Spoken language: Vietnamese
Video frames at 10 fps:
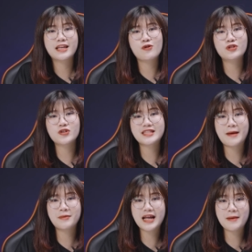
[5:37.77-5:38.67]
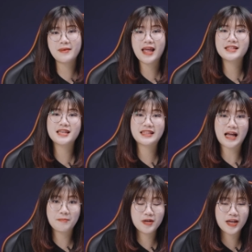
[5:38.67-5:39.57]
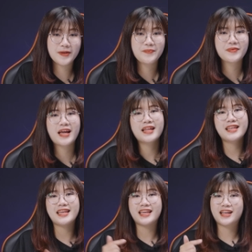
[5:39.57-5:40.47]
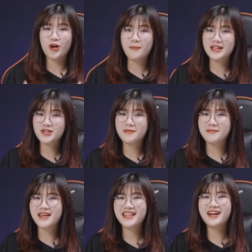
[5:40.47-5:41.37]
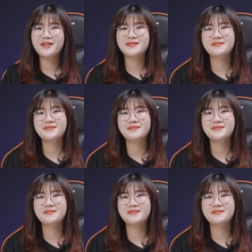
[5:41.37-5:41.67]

thì luôn cho ra mức FPS trên 80. Thì comment cho mình biết nhé.